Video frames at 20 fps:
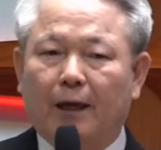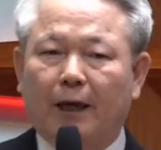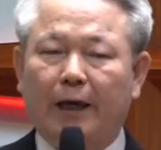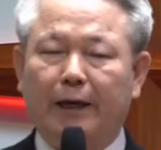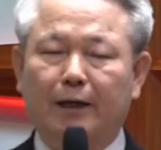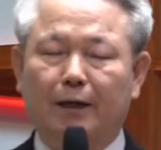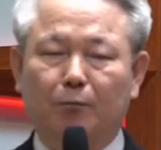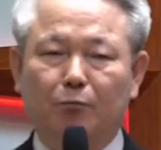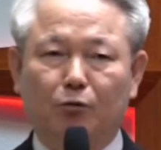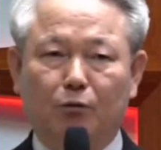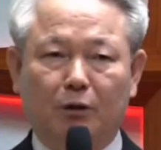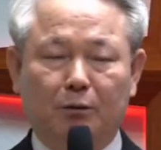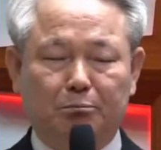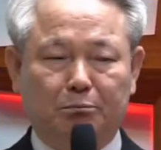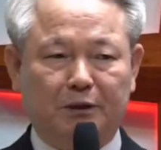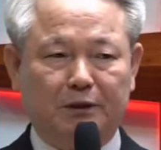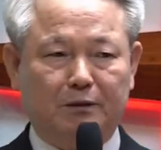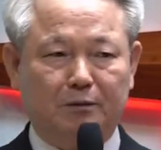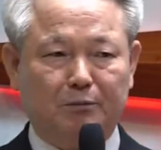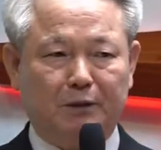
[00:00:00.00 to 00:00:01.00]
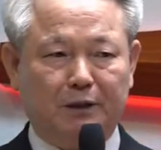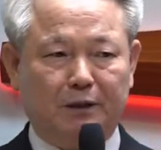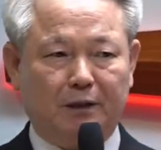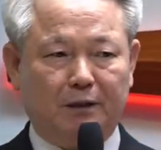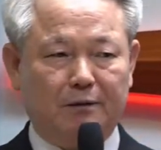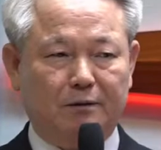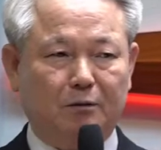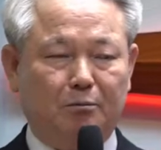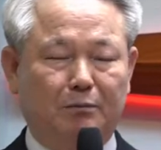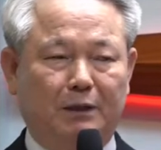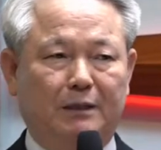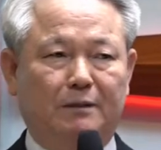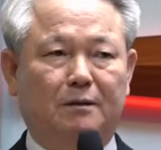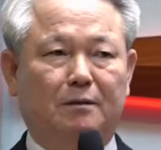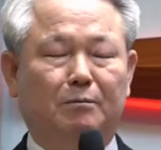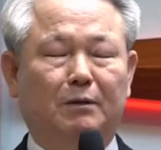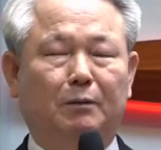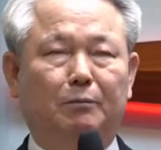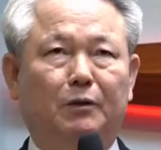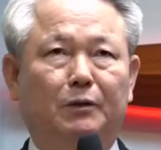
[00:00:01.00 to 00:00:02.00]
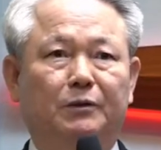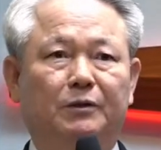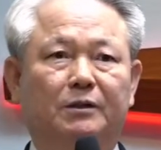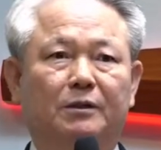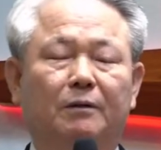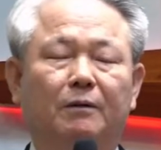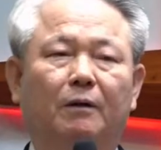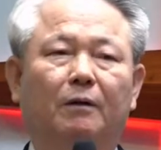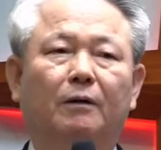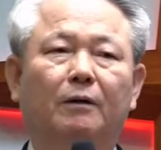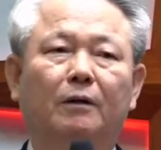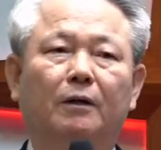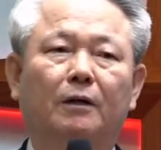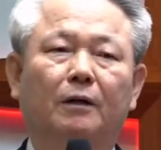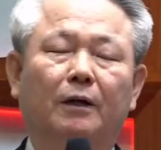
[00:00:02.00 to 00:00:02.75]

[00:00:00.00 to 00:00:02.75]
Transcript: 행함과 믿음에 대해서 말씀하면서